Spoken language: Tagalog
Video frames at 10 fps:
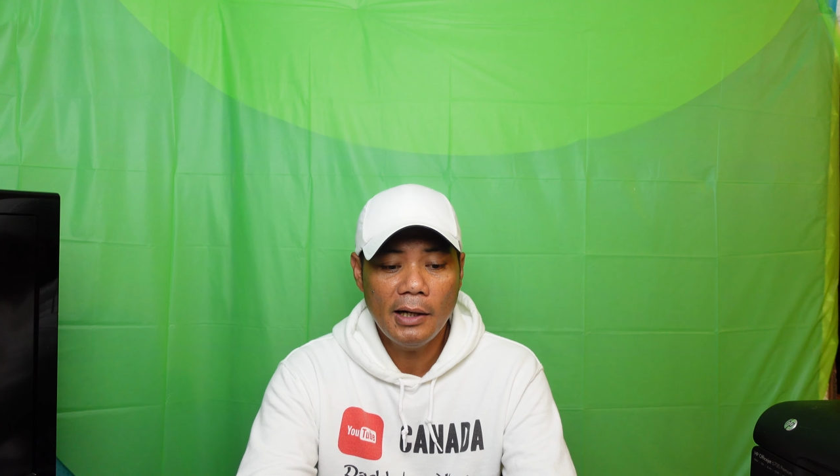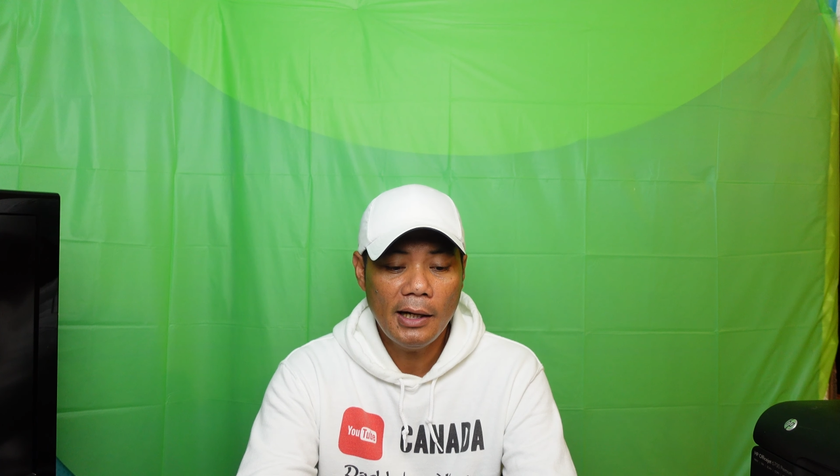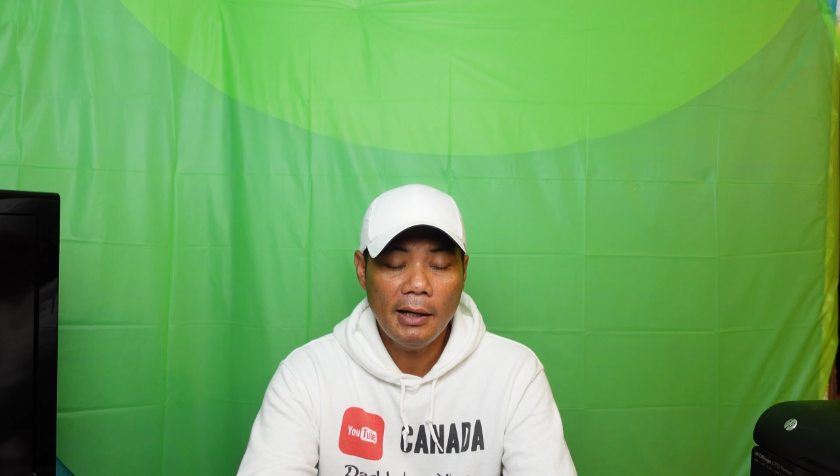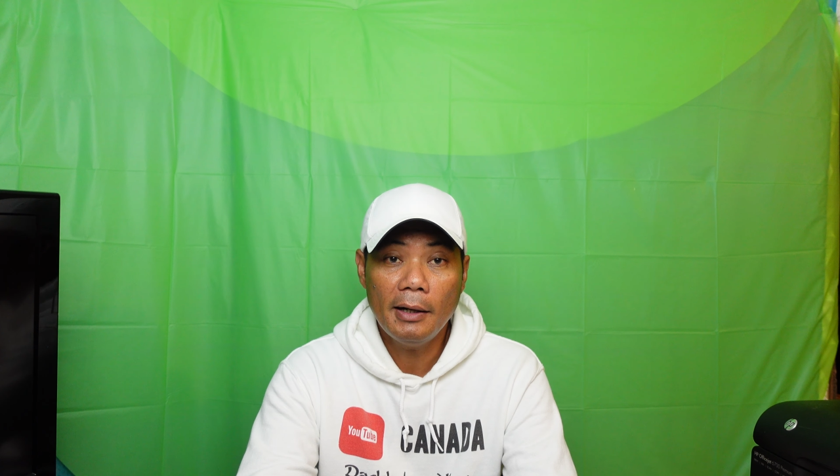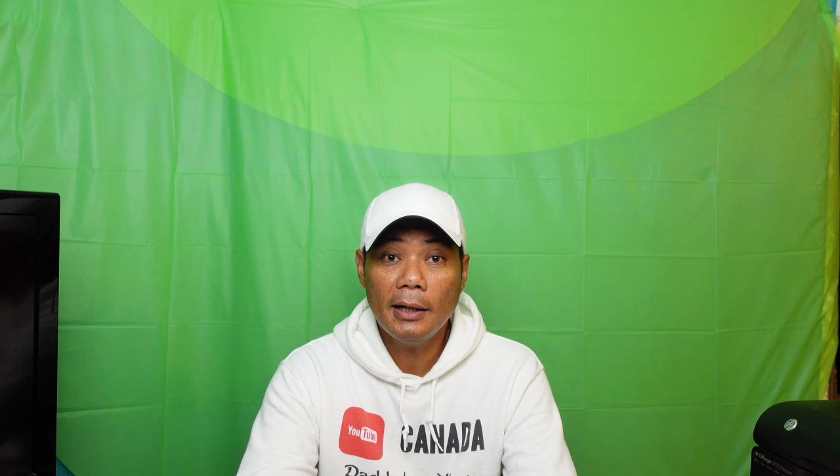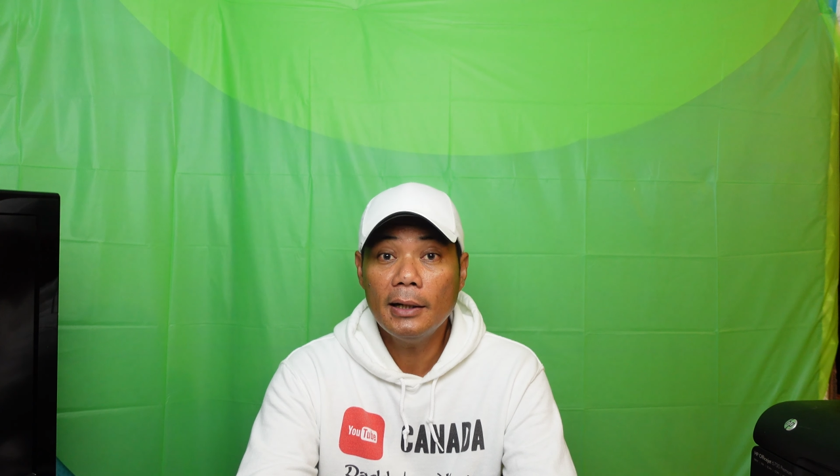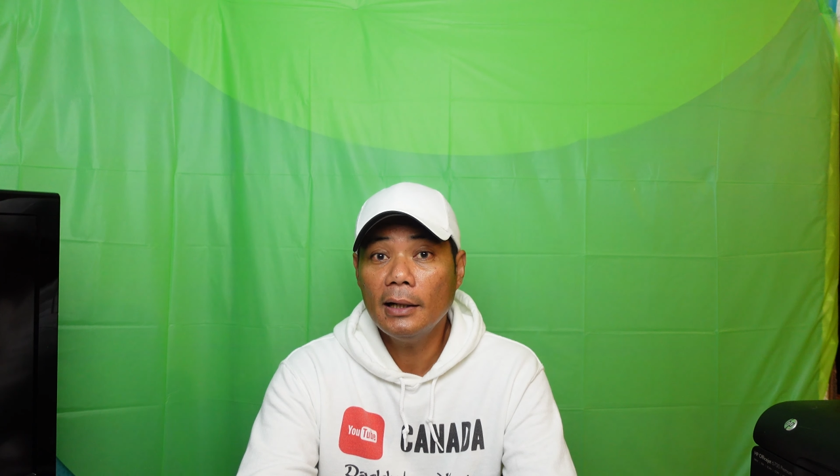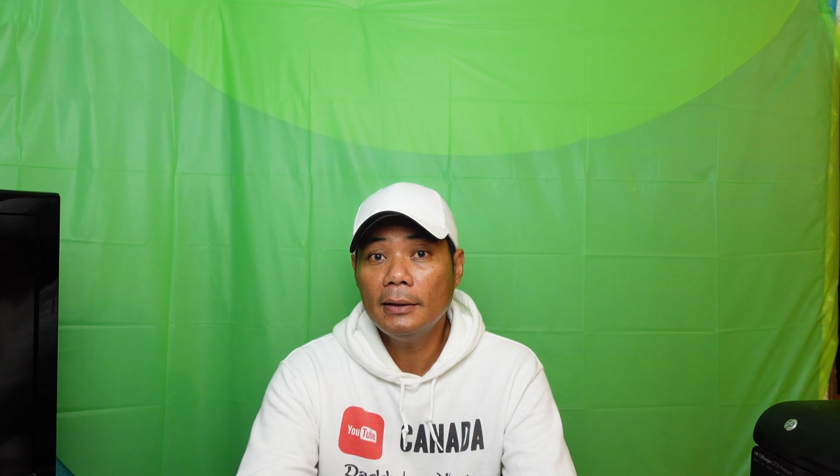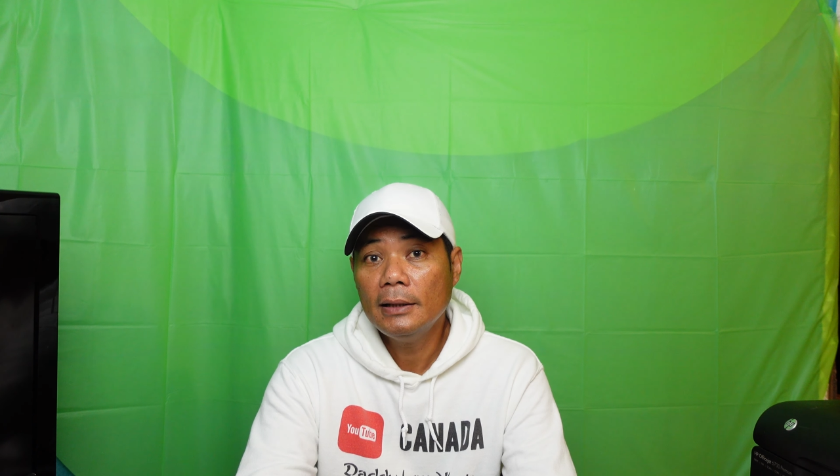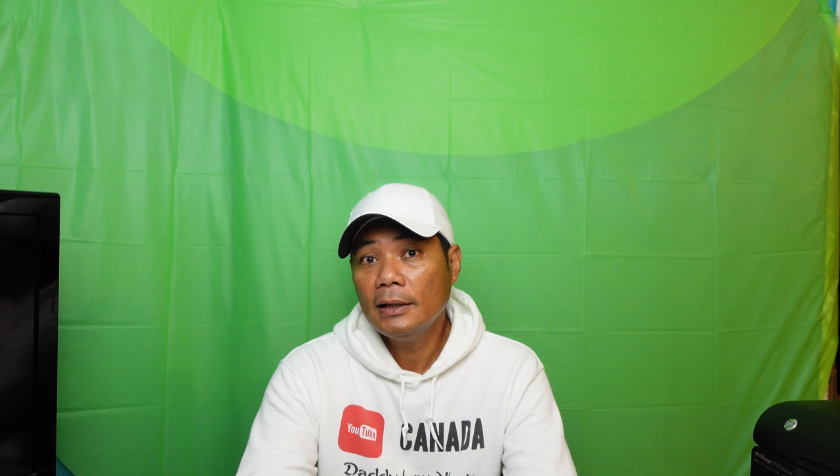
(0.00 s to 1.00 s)
mga
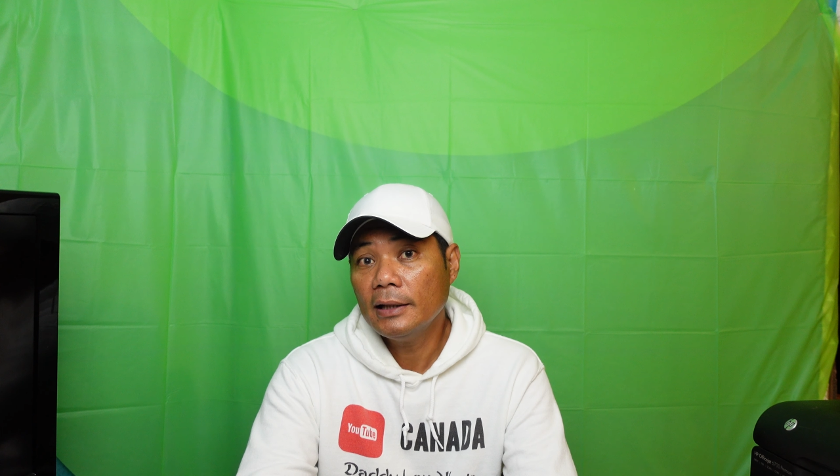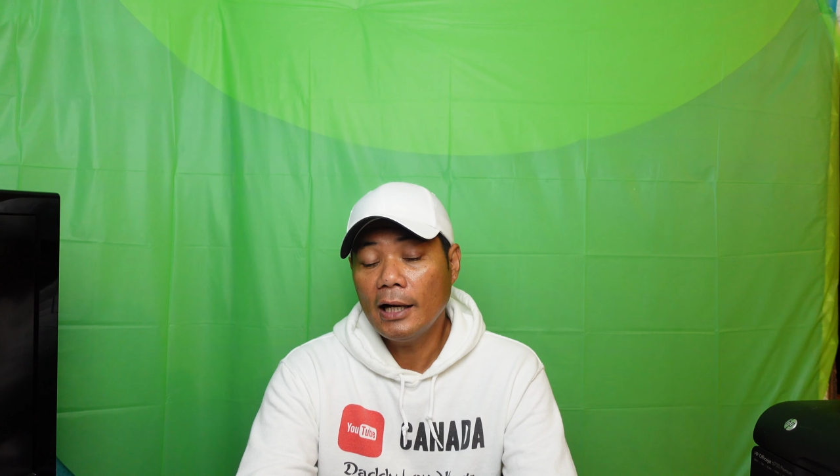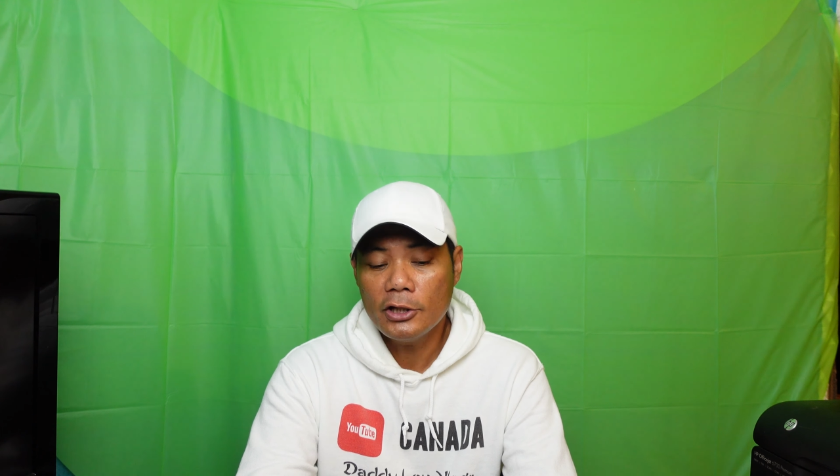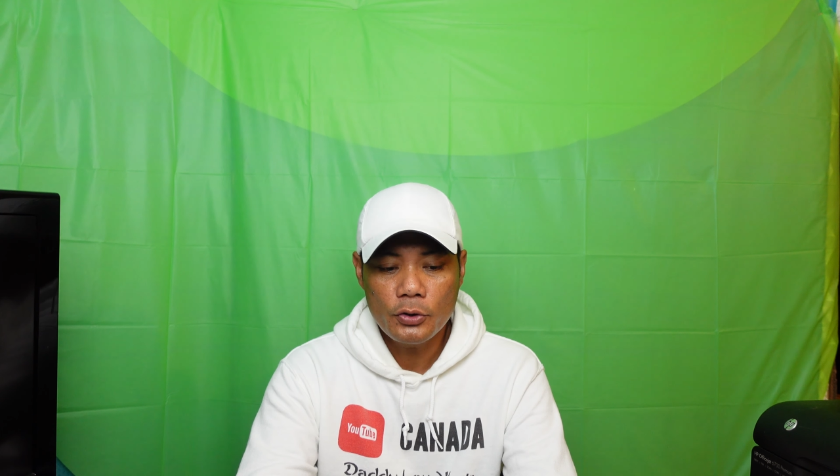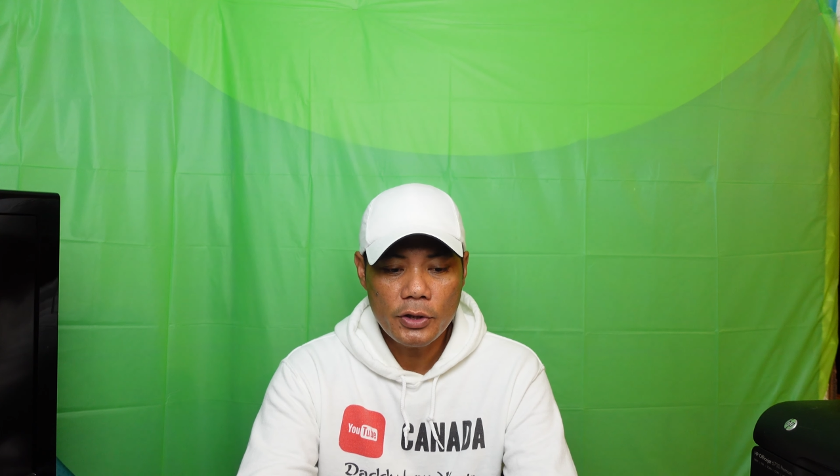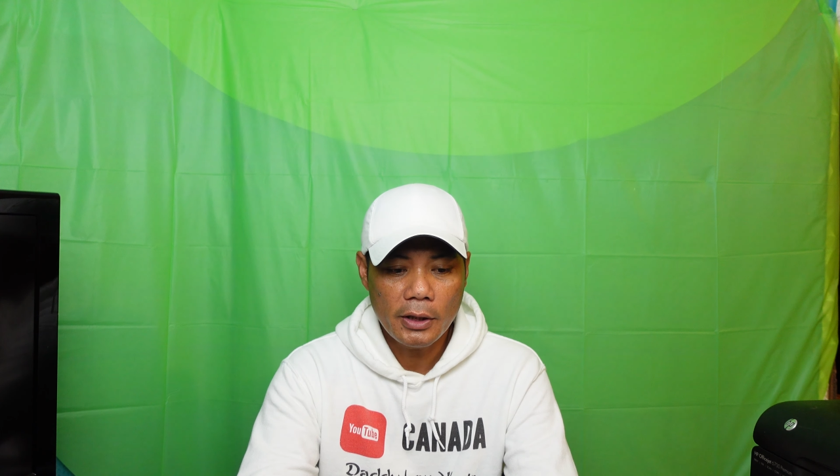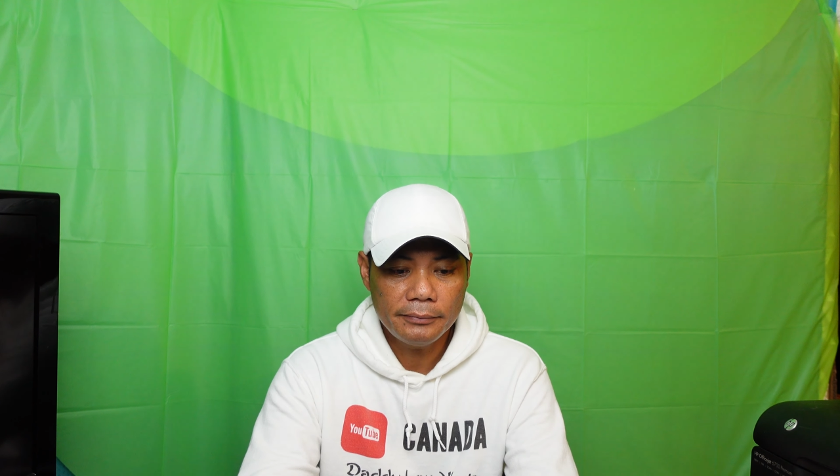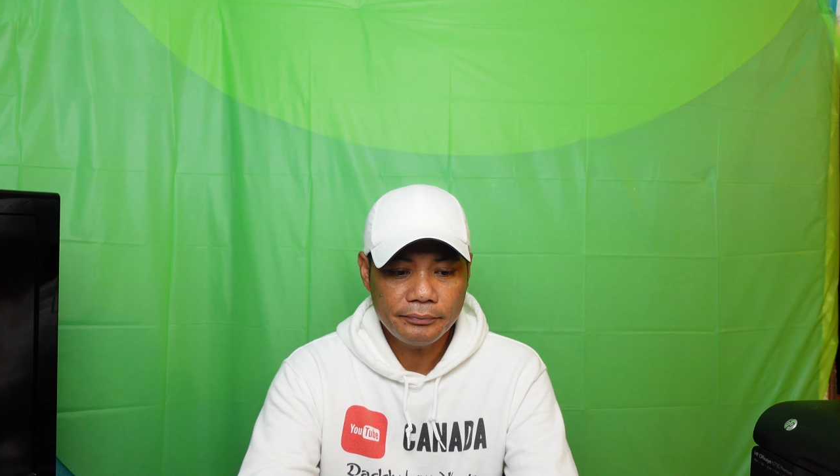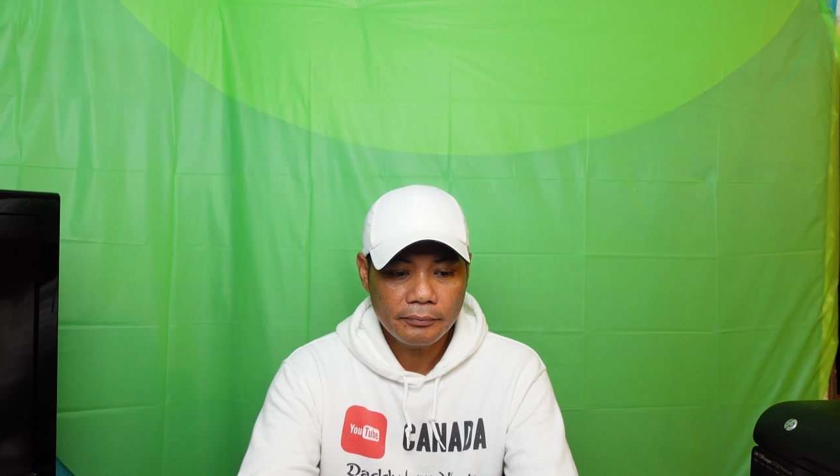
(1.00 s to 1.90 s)
kagastusin.